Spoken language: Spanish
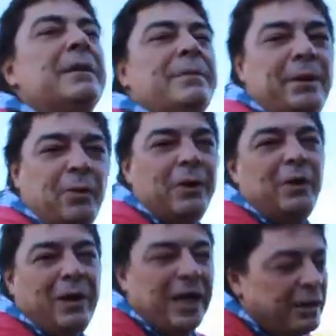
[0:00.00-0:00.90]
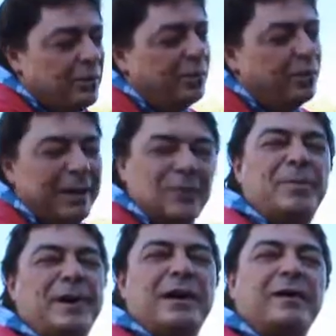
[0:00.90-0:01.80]
pero bueno, él ha ido
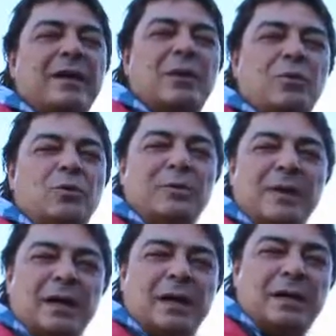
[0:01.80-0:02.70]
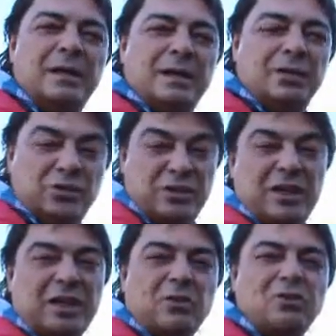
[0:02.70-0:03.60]
formando para que esta última noche
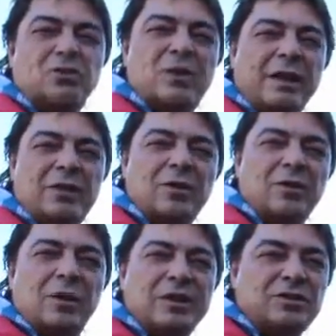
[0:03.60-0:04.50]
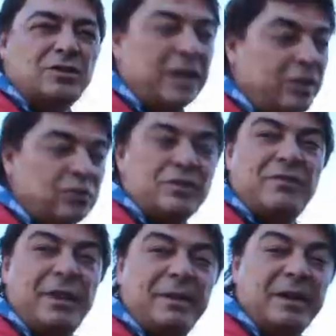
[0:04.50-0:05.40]
de clausura de todo lo que han sido estas
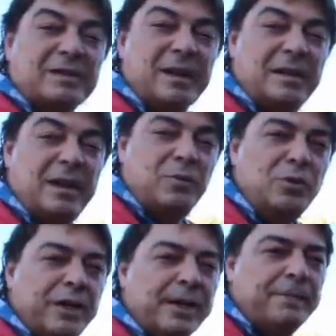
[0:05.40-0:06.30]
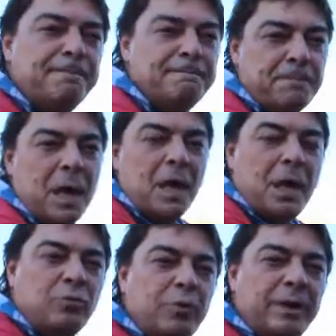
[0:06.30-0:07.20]
noches flamencas aquí en la Muñeca,
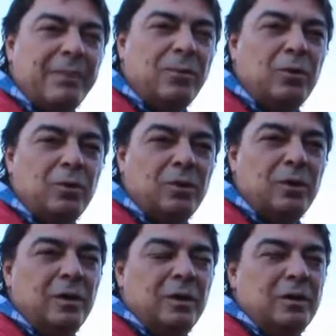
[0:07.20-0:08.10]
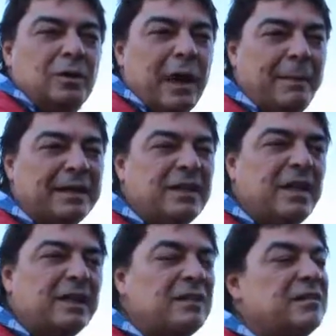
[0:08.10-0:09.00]
estuviéramos, aparte
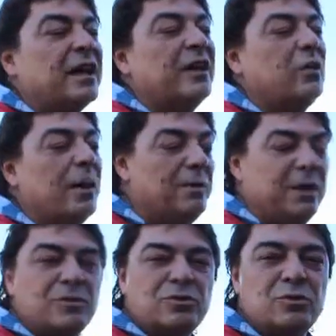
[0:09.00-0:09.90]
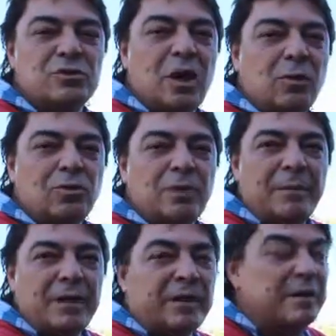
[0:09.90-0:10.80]
de artistas que nos admiramos unos a otros,
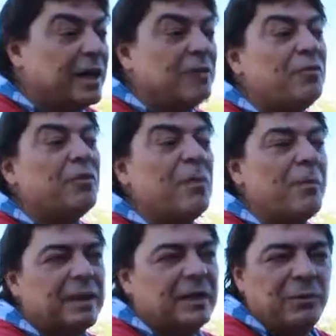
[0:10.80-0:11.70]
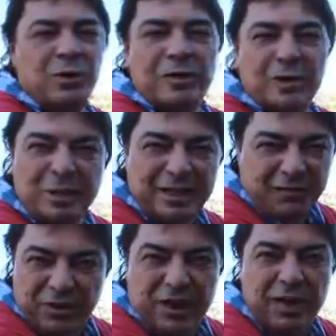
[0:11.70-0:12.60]
también gente que hemos formado parte de,
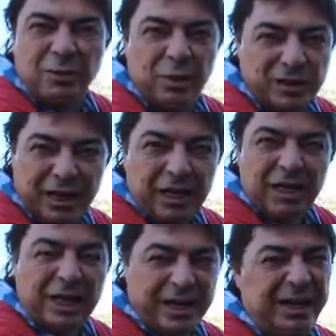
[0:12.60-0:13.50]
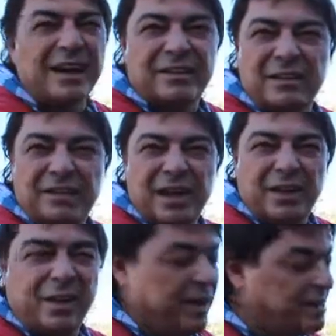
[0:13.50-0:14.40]
nuestra, vida, de nuestra carrera
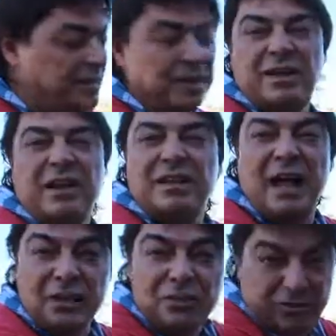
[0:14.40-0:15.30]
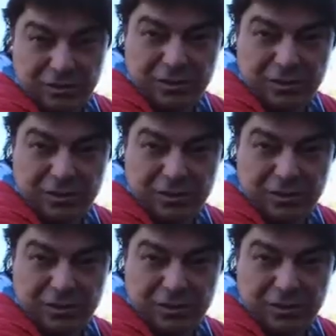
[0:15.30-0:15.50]
artística desde hace 30 años.